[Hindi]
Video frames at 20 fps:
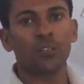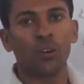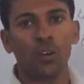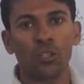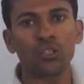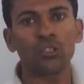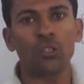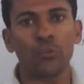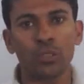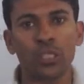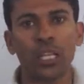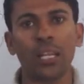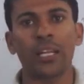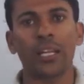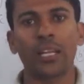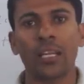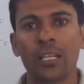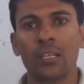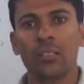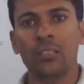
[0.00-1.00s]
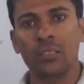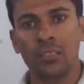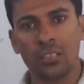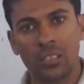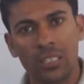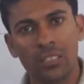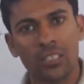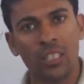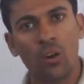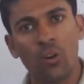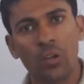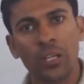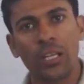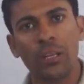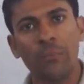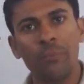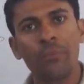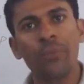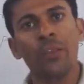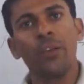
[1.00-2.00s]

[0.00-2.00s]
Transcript: नॉन स्टॉप चलेंगे चल जाओगे